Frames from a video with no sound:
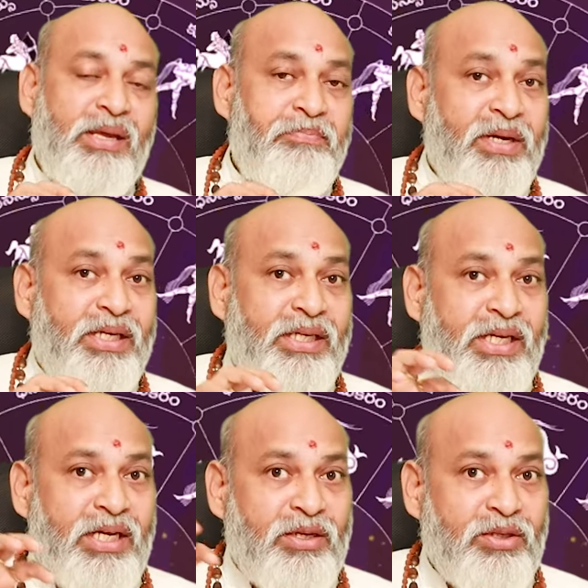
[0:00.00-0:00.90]
ఈ
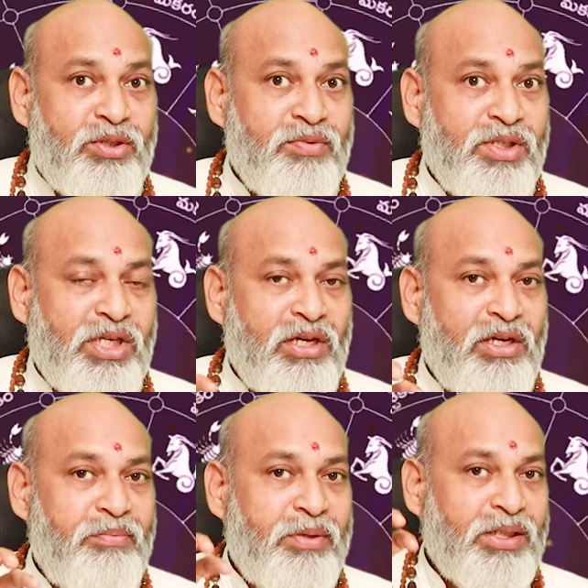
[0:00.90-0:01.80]
పెట్టే ఖర్చు
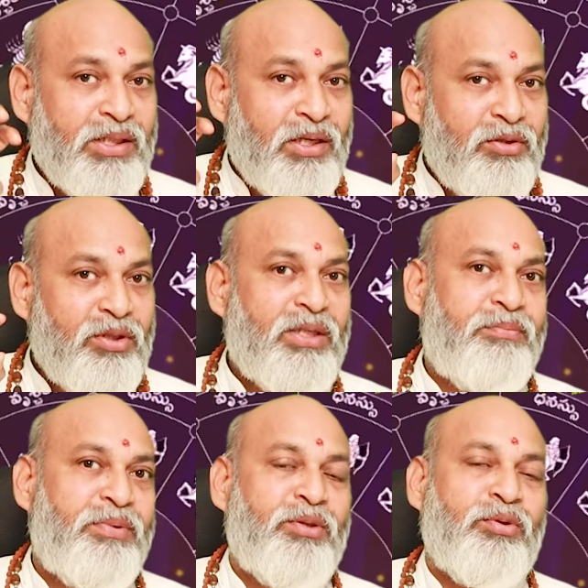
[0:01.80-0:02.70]
విషయంలో ఎప్పుడైతే కంట్రోల్
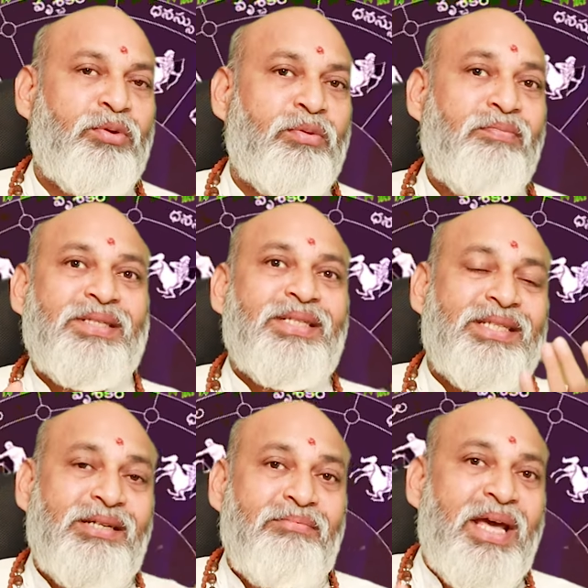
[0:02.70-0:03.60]
తప్పిందో
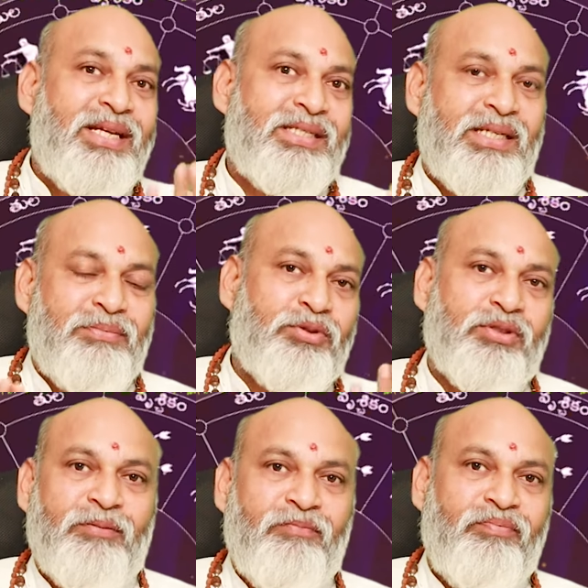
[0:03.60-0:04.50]
బిజినెస్ ఇంబ్యాలెన్స్
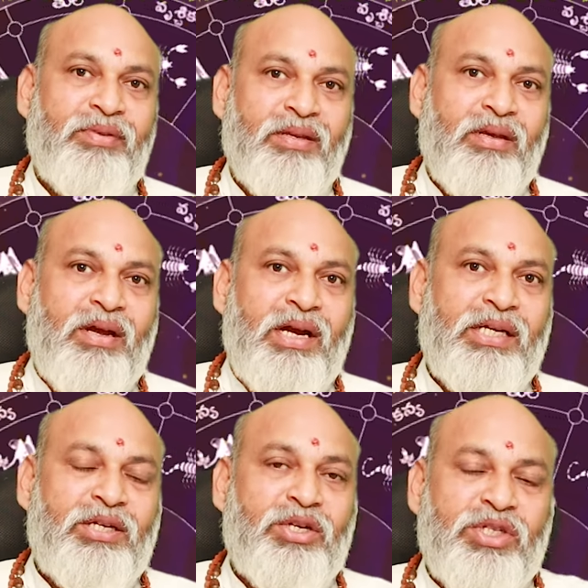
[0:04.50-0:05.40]
అయిపోతుంది
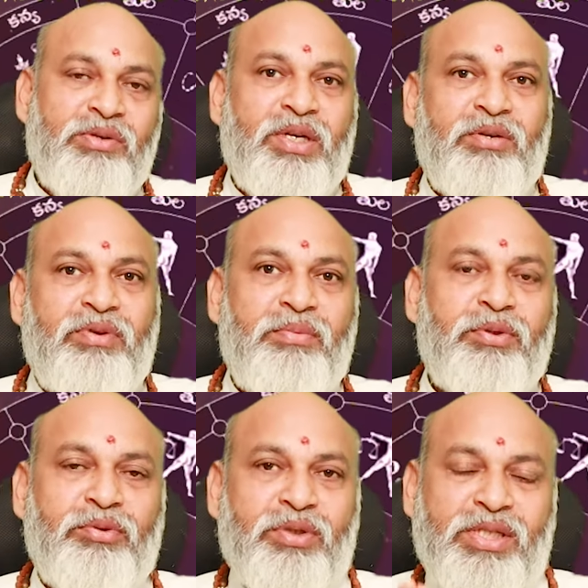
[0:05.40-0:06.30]
అంటే ఖర్చు ఏమి
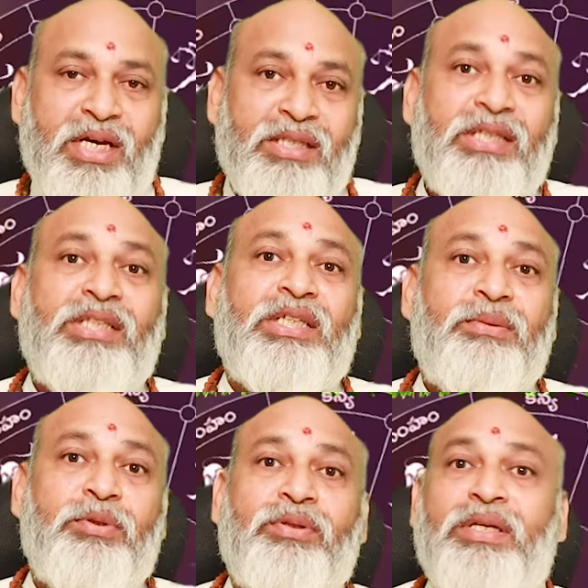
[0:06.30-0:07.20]
ఎక్కువైపోతుంది వచ్చే ఆదాయం
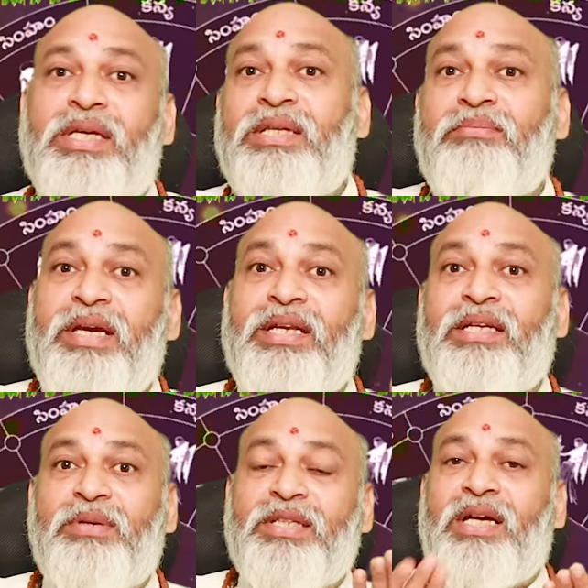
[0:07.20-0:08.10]
తగ్గిపోతుంది ఇది
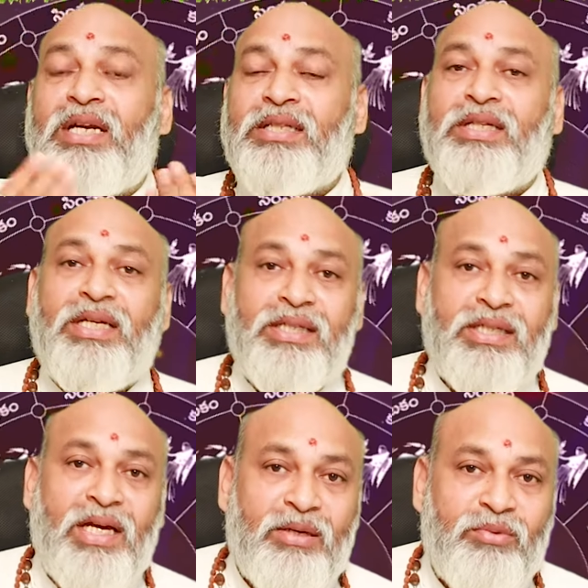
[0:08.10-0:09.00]
మెయిన్గా మీకు దారిద్ర్యానికి
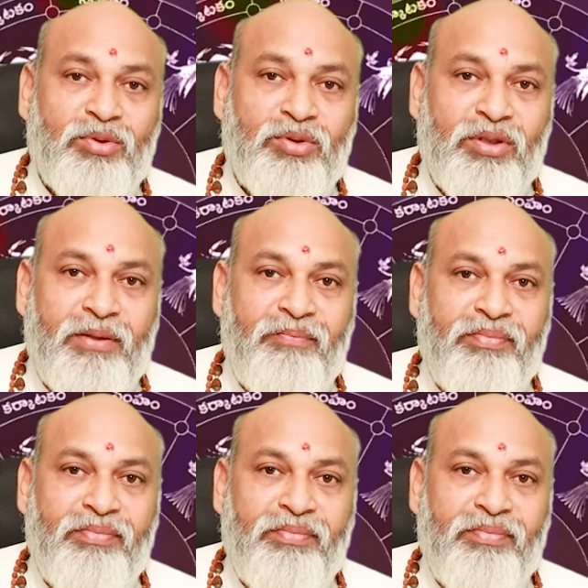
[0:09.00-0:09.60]
కారణం అవుతుంది